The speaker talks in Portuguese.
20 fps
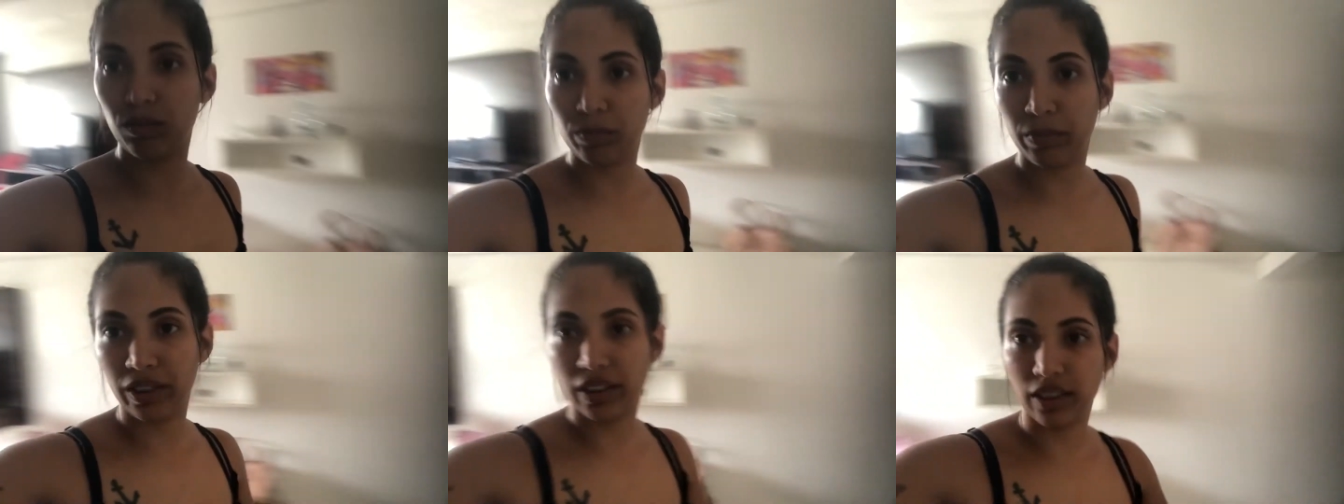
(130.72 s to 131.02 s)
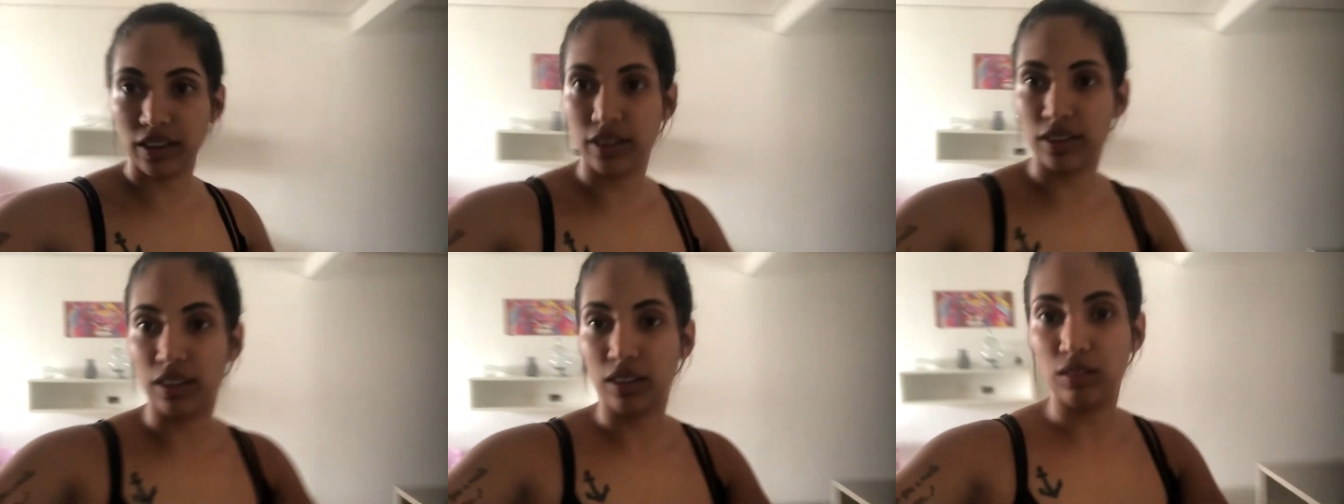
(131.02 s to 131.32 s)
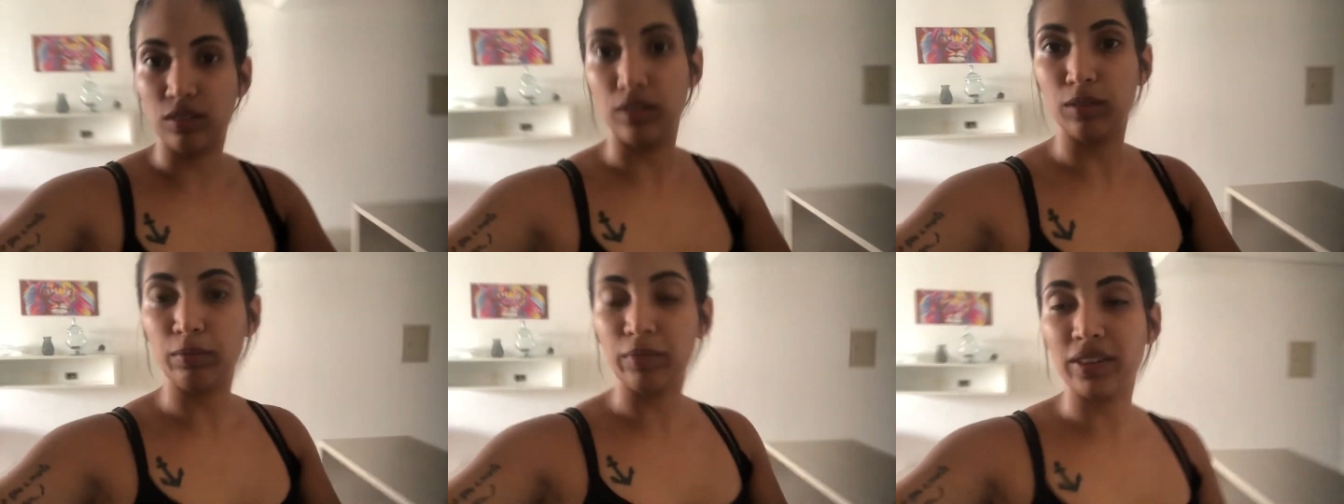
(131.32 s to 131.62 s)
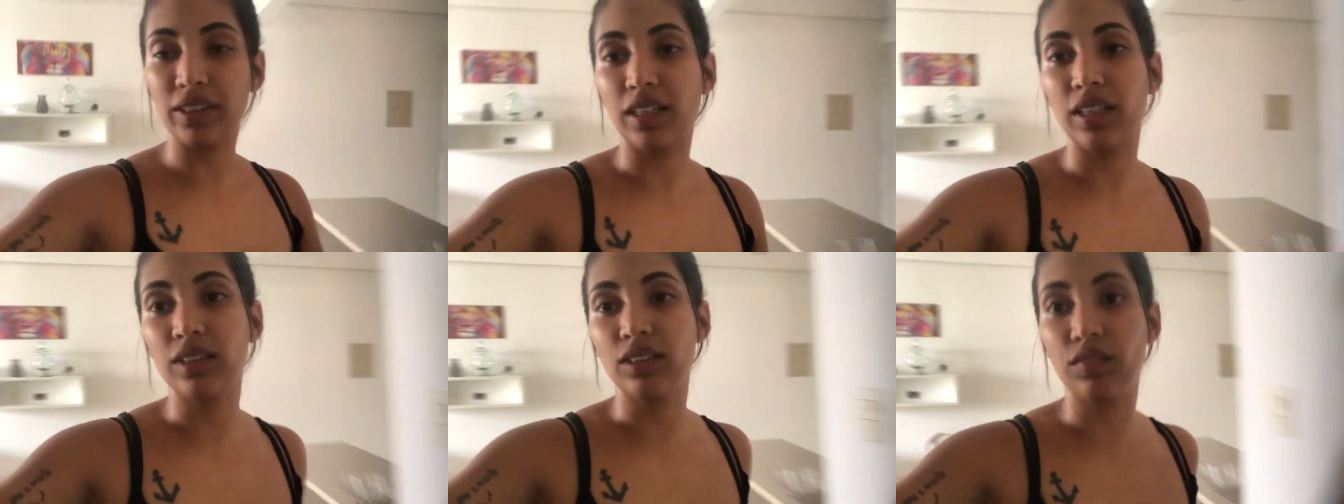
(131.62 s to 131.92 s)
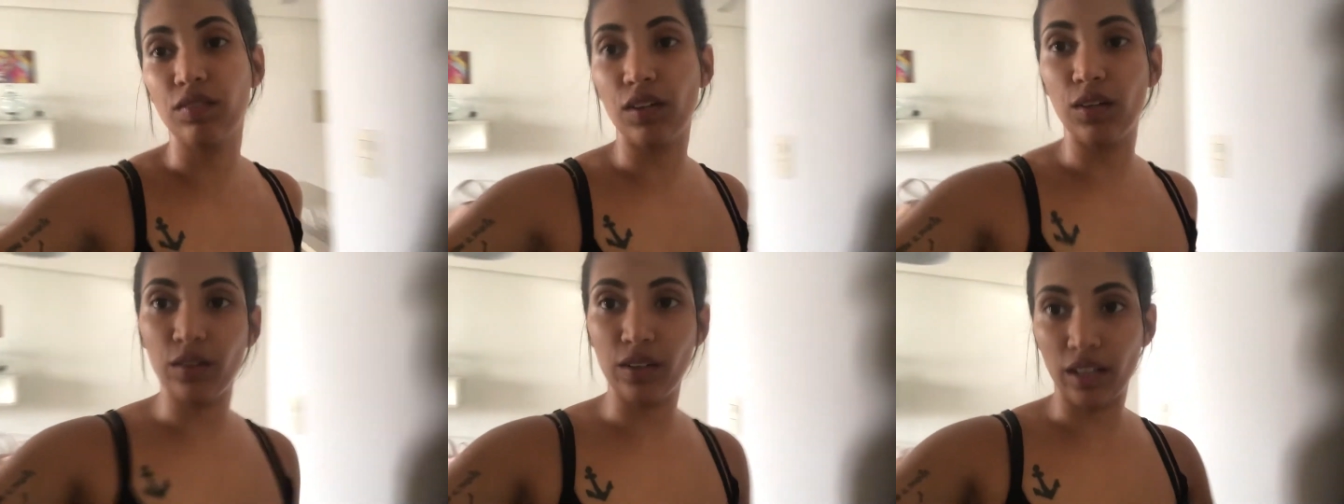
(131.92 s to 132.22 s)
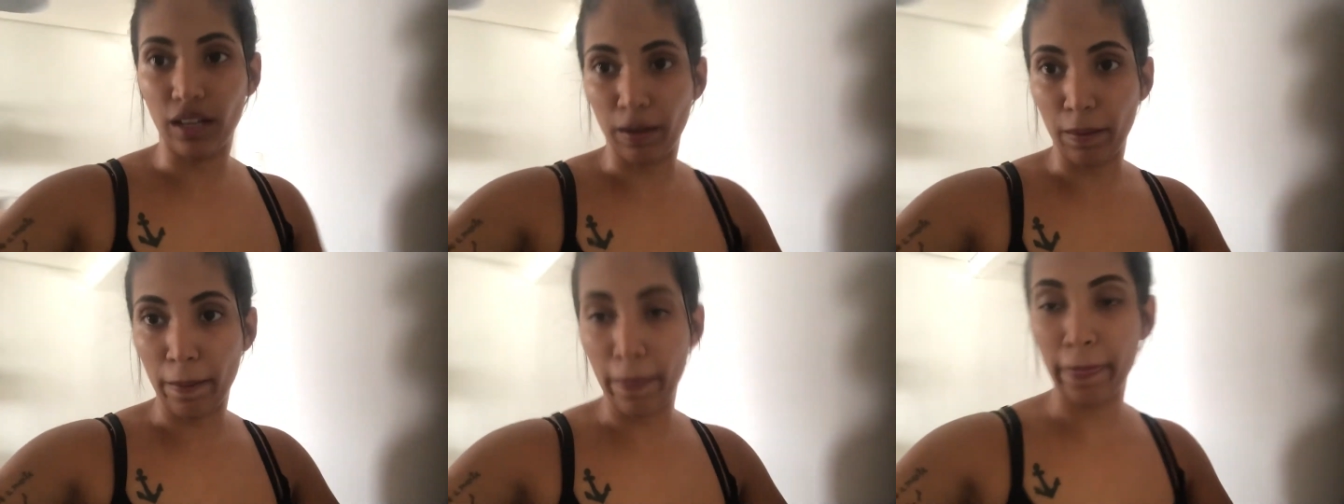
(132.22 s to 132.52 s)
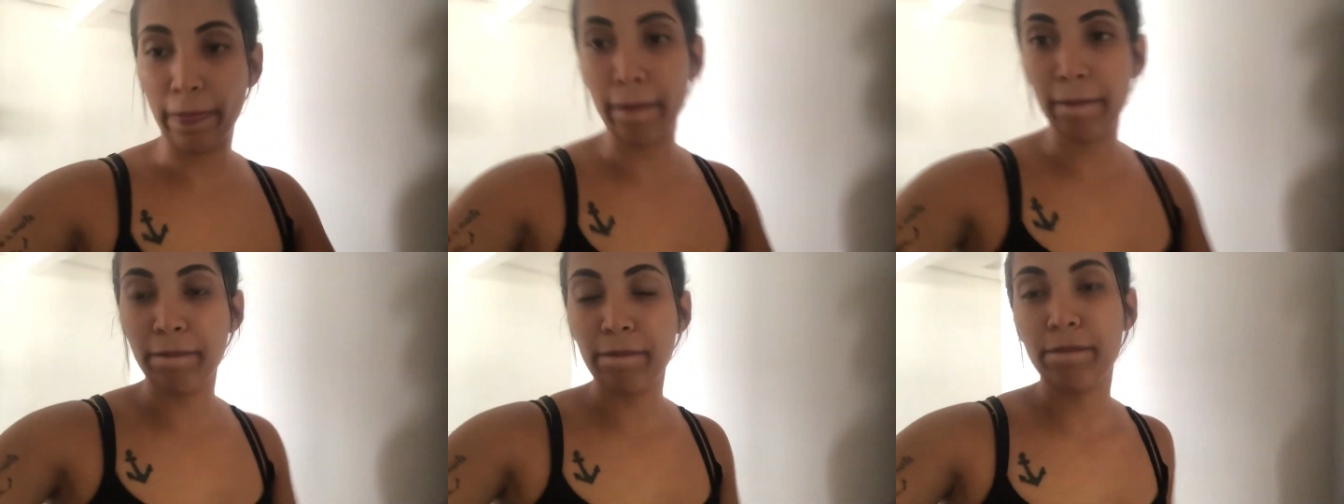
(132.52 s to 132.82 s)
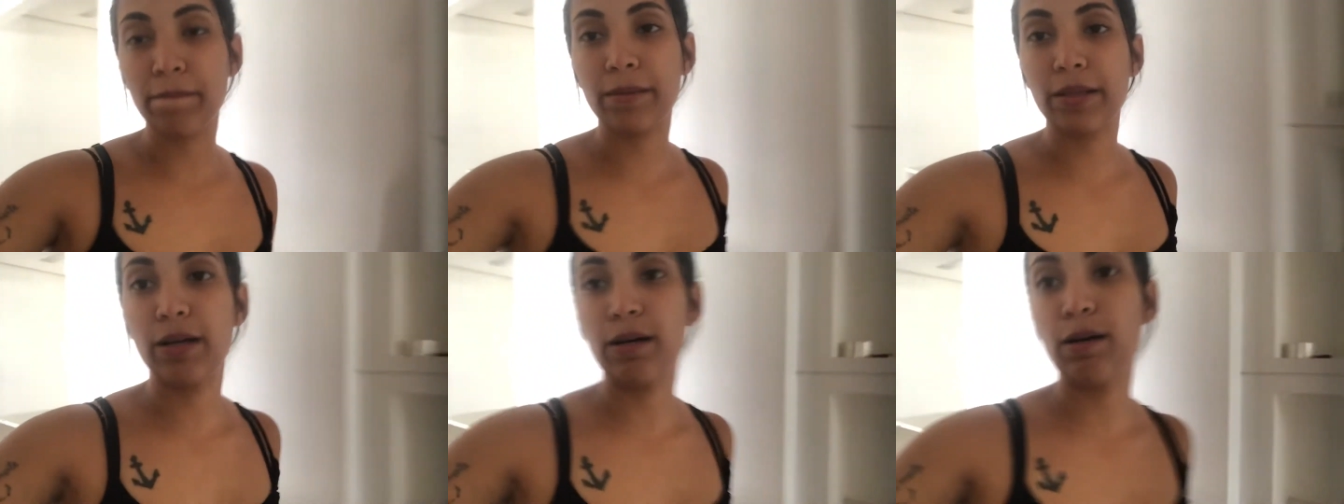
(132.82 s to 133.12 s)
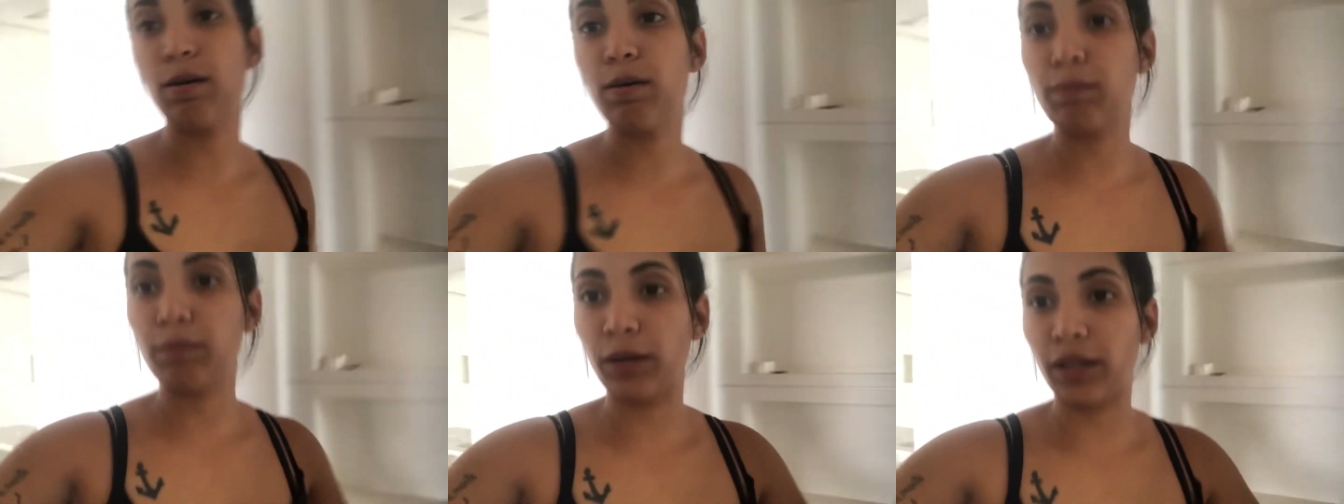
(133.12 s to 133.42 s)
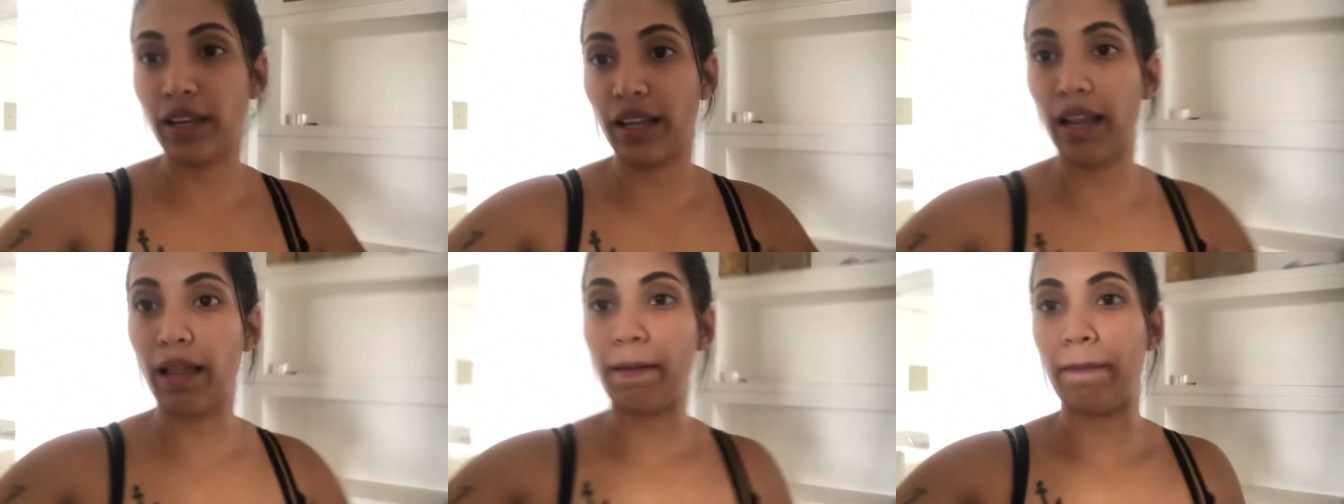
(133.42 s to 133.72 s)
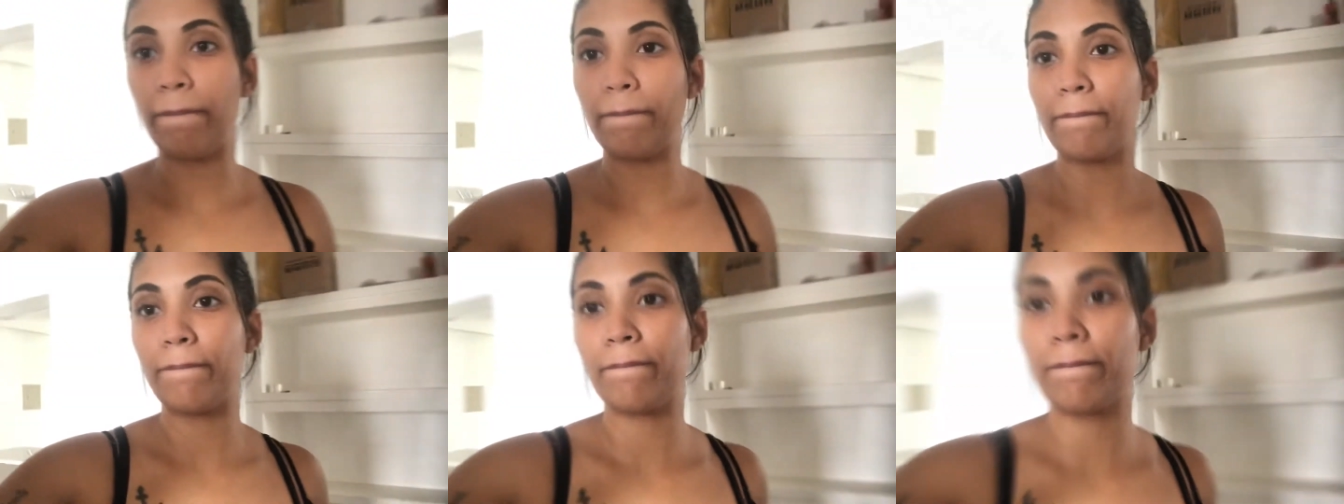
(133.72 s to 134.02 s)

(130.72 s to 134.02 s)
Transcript: Peraí que tá a luz. Mas ela só vai olhar. Então, bora lá.